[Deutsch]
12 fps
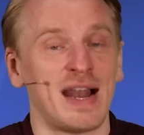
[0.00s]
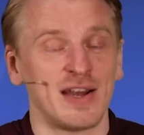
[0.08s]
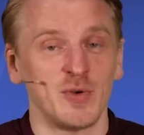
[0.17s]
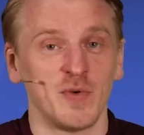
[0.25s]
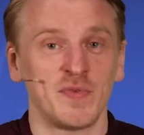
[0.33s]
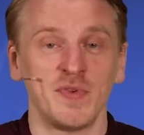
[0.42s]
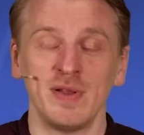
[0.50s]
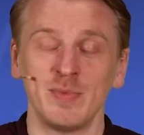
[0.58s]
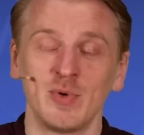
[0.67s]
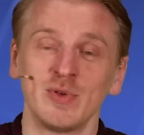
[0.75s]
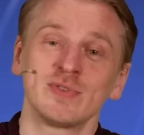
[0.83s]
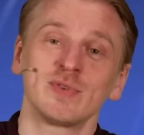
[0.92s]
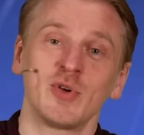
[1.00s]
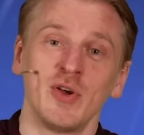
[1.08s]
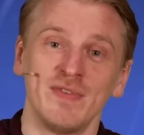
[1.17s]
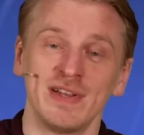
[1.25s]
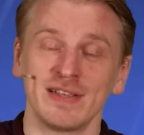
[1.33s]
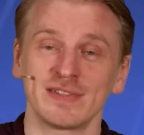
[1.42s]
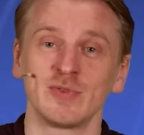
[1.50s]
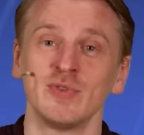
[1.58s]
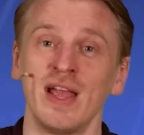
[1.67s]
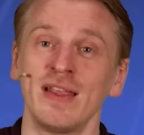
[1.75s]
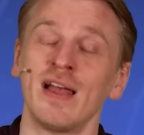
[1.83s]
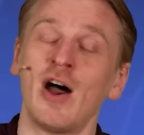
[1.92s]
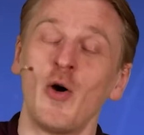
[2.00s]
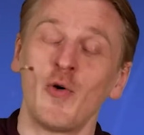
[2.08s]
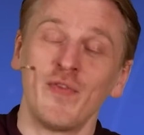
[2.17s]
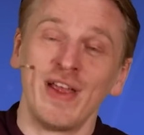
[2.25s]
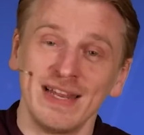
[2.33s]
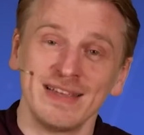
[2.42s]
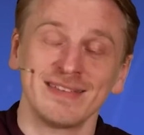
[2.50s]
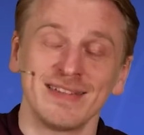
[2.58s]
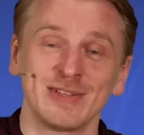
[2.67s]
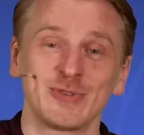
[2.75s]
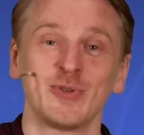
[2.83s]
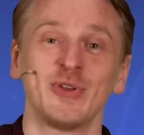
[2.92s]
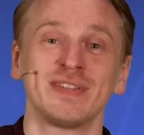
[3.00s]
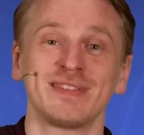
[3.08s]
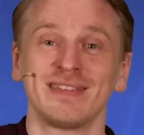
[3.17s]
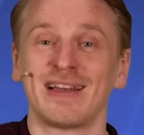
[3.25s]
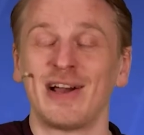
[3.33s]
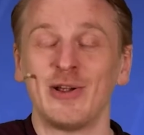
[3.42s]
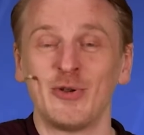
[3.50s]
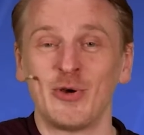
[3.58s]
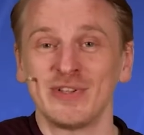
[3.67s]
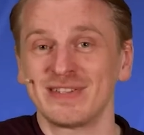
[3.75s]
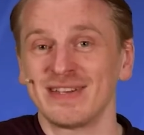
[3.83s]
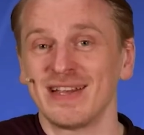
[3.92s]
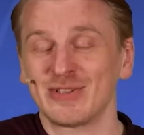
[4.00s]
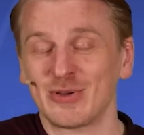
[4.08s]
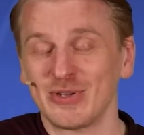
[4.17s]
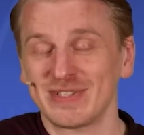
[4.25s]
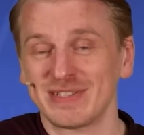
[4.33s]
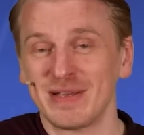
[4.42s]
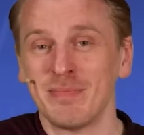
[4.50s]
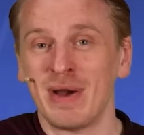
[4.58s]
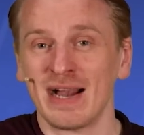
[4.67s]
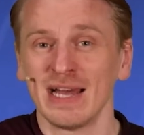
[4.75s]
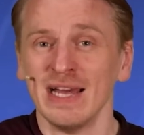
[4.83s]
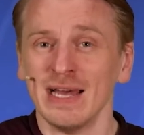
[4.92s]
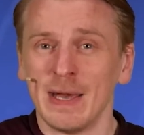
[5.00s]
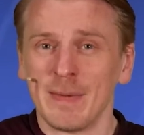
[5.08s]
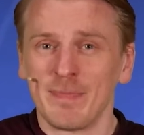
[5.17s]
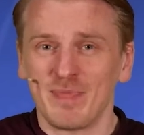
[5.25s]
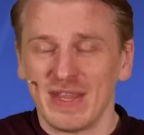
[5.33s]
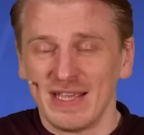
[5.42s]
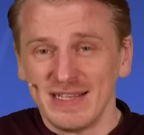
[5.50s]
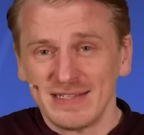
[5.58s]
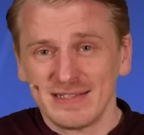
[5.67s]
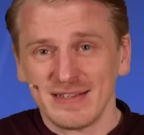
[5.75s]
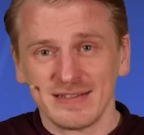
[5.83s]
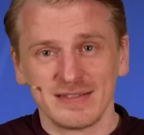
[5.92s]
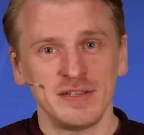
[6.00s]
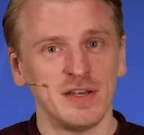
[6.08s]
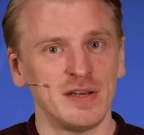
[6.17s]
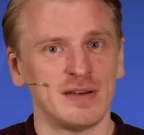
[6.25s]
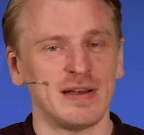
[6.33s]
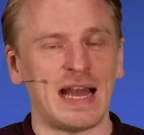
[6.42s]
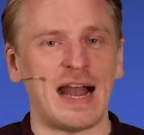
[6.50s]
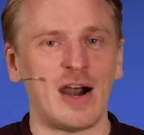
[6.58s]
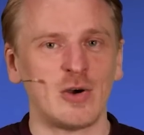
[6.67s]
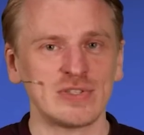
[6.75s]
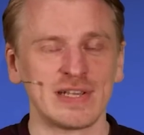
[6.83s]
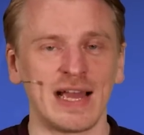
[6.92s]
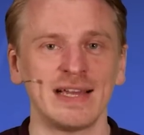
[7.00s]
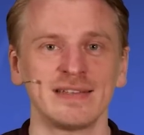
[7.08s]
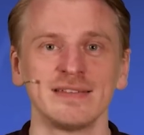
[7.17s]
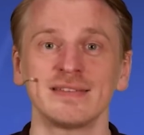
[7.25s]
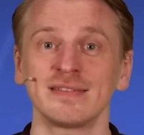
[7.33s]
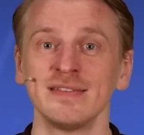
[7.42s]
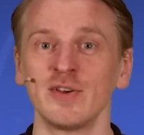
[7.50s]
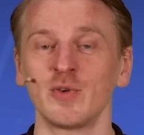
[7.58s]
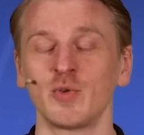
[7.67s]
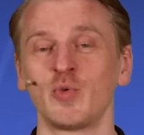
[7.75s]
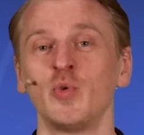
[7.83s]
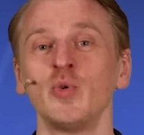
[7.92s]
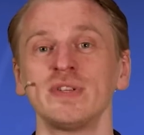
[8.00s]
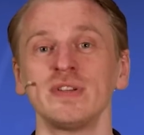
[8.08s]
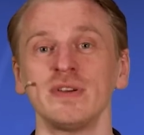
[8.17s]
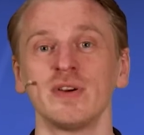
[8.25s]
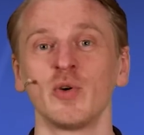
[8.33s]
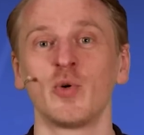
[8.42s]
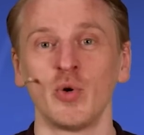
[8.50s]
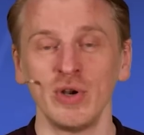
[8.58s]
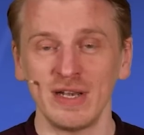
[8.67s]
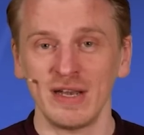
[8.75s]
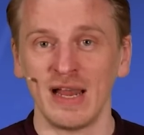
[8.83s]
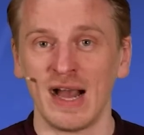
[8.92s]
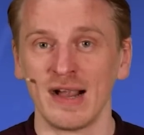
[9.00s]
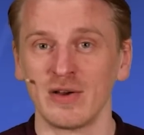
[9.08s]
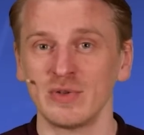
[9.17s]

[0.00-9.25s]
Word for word: Mario-Film, und so können wir das nur nennen, auch wenn ich natürlich den 93er trotzdem mag, ist das hier ausreichend. Ist eine gute Grundlage.